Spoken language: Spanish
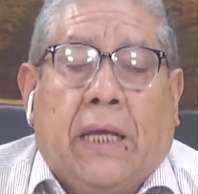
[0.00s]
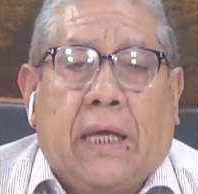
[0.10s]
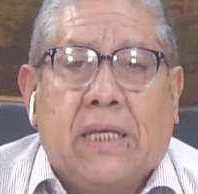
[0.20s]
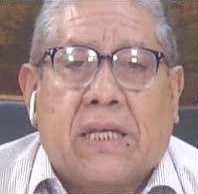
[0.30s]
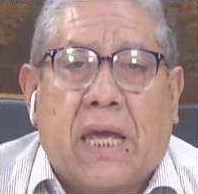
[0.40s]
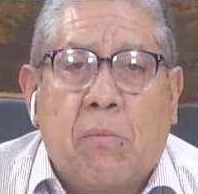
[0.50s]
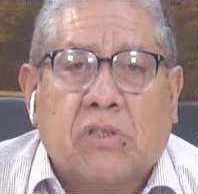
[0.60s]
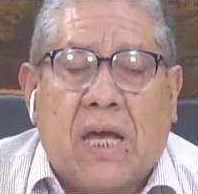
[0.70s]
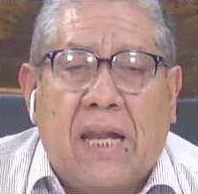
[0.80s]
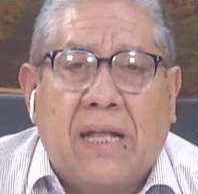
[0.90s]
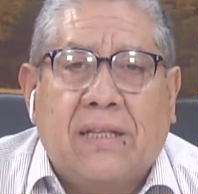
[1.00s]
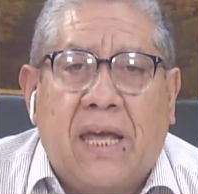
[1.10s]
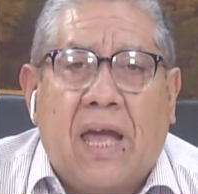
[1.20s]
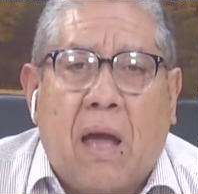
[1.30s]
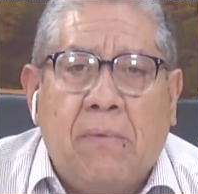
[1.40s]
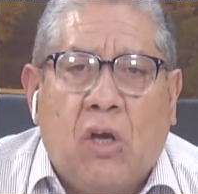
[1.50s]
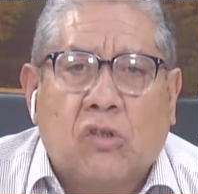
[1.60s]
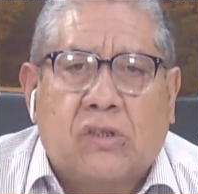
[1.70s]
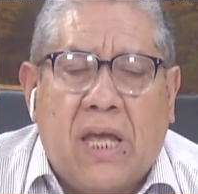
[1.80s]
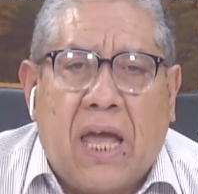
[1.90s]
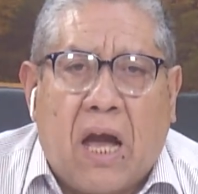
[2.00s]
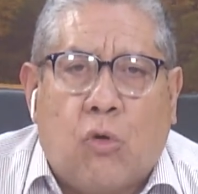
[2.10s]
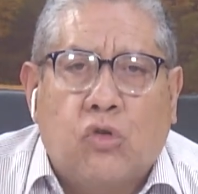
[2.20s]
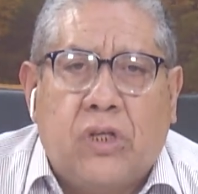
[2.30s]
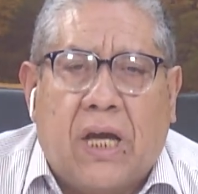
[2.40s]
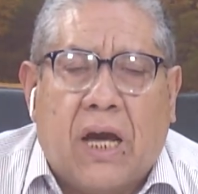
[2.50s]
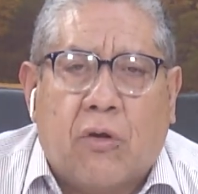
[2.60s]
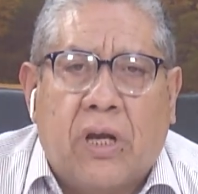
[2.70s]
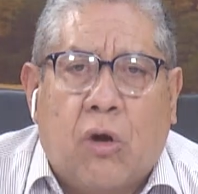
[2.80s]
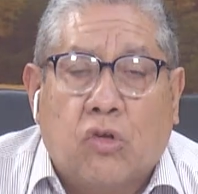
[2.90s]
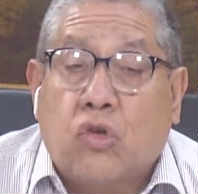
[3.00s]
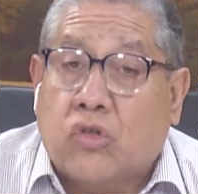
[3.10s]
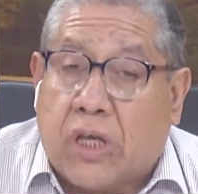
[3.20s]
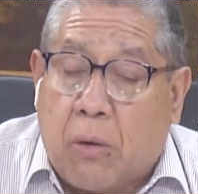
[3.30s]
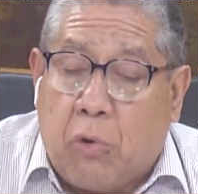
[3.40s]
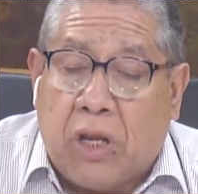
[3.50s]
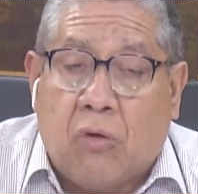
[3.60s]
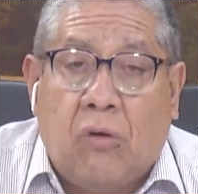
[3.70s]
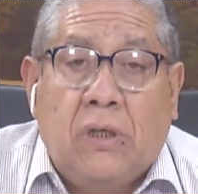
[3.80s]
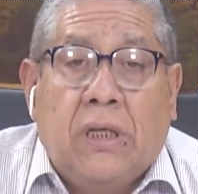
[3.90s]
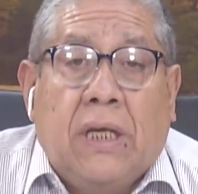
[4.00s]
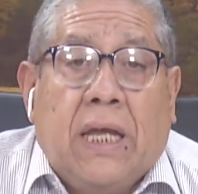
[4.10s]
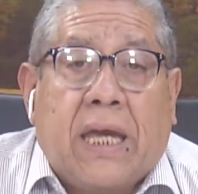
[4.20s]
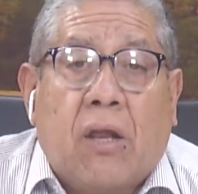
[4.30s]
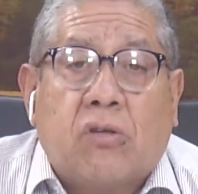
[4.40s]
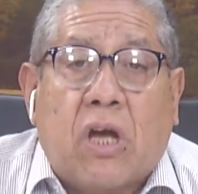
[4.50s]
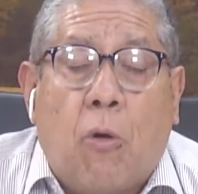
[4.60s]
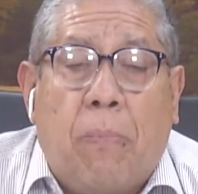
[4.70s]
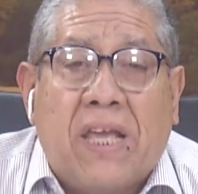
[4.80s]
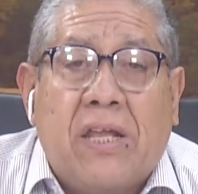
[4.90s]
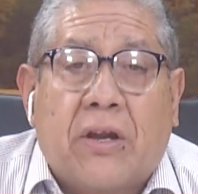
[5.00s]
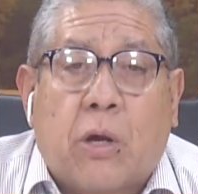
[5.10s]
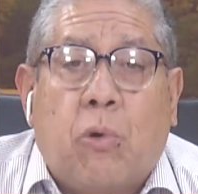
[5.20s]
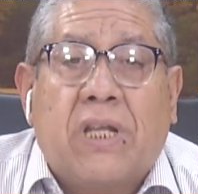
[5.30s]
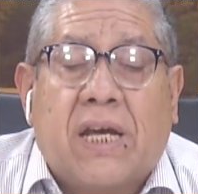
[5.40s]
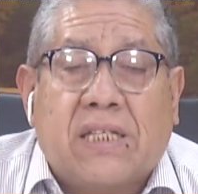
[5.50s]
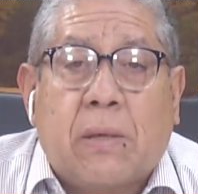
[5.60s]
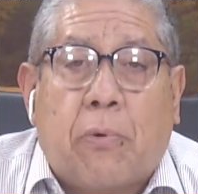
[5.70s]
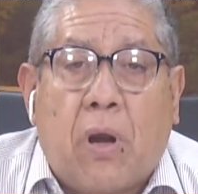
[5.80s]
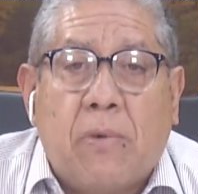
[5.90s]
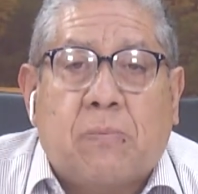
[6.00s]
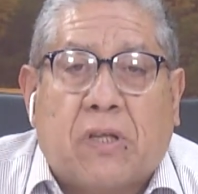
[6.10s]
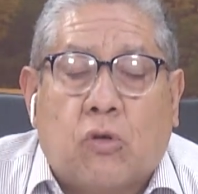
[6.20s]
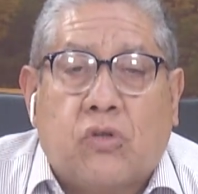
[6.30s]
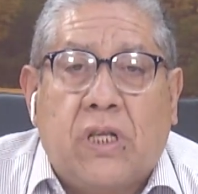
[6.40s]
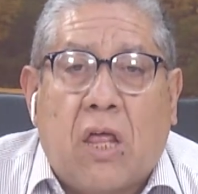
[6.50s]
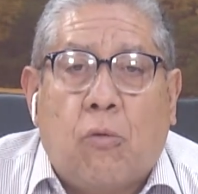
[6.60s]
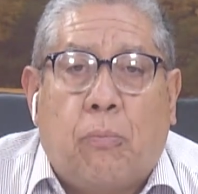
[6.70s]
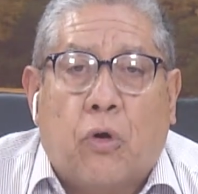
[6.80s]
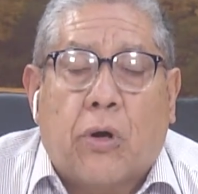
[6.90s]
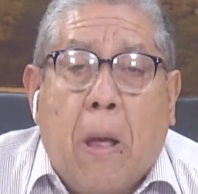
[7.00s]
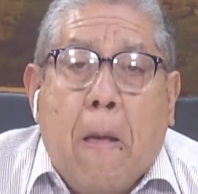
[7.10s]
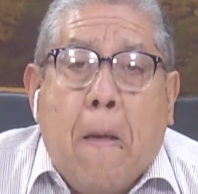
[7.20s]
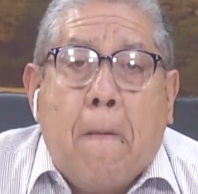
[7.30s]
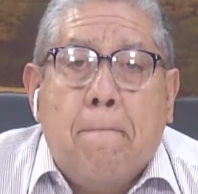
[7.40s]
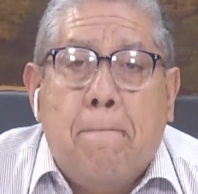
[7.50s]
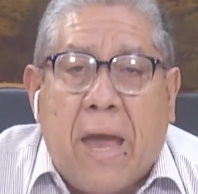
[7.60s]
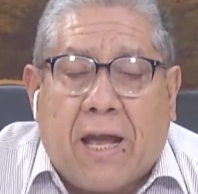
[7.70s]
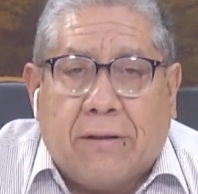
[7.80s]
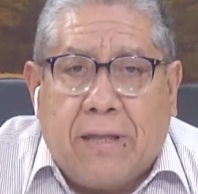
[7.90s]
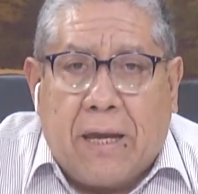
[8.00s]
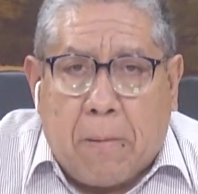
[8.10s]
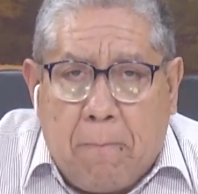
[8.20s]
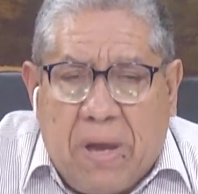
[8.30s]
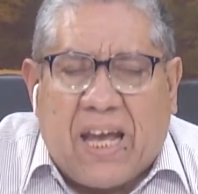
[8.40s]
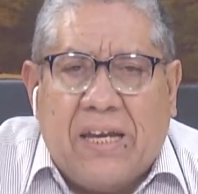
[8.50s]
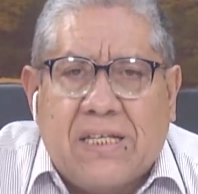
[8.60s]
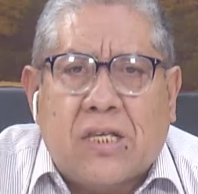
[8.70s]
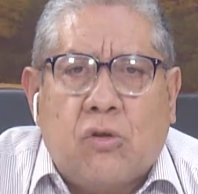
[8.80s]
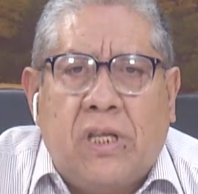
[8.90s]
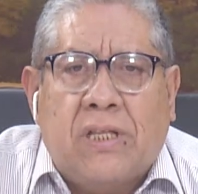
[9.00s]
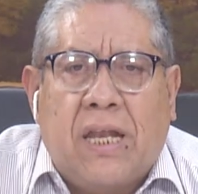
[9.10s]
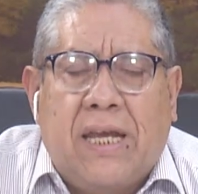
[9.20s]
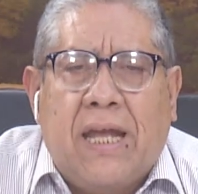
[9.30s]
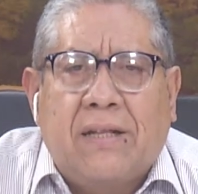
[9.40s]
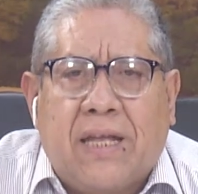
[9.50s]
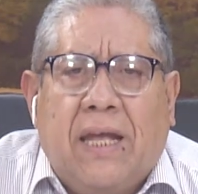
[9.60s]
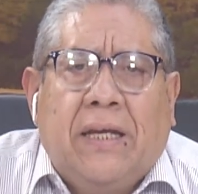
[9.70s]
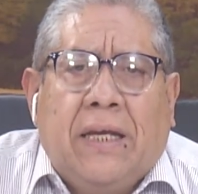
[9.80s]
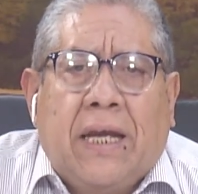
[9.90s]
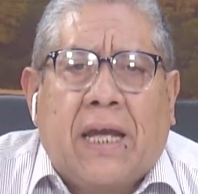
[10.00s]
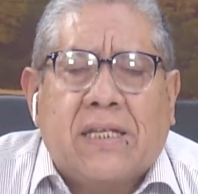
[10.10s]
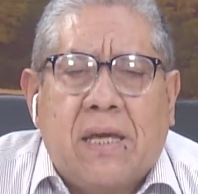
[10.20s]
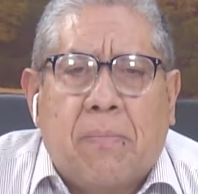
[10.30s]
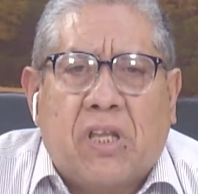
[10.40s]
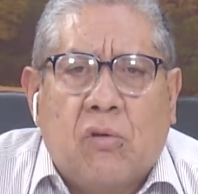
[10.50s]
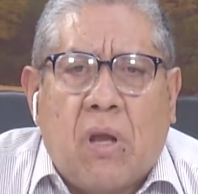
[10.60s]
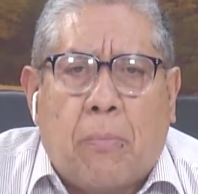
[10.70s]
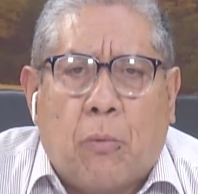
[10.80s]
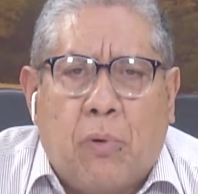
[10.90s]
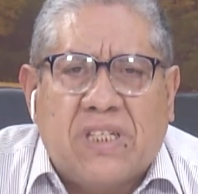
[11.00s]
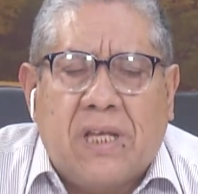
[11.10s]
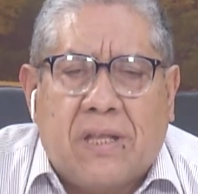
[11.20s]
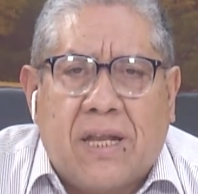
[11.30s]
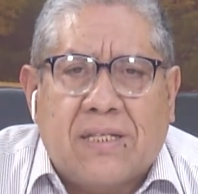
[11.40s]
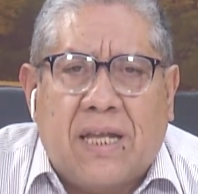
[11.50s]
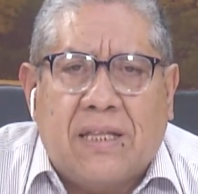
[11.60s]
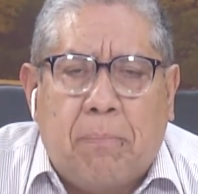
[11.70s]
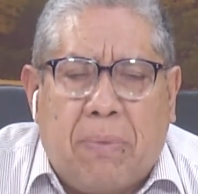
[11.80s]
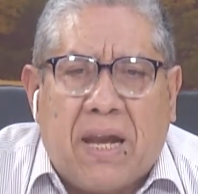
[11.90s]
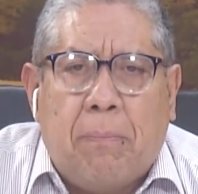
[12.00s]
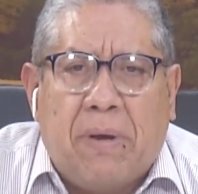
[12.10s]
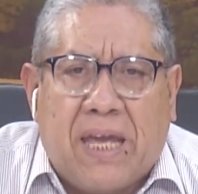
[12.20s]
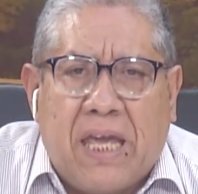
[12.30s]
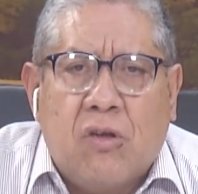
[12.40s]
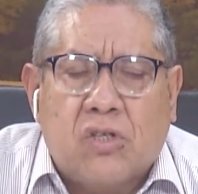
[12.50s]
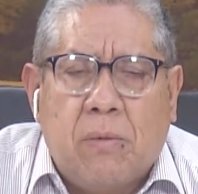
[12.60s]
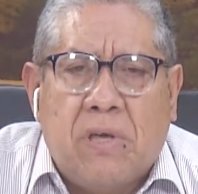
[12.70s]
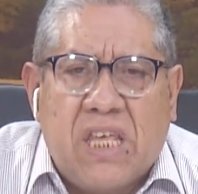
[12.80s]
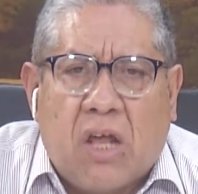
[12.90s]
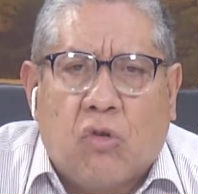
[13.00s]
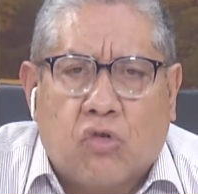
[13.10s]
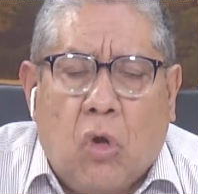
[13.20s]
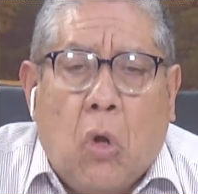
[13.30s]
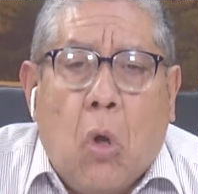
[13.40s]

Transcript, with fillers: Y seguimos ah, adelante, amigos de Acústica Agronegocios. Qué bueno que nos acompañan y recuerden que este programa es patrocinado por Mecatec, Mecanización Inteligente, que siempre tiene una propuesta interesante para pequeños y medianos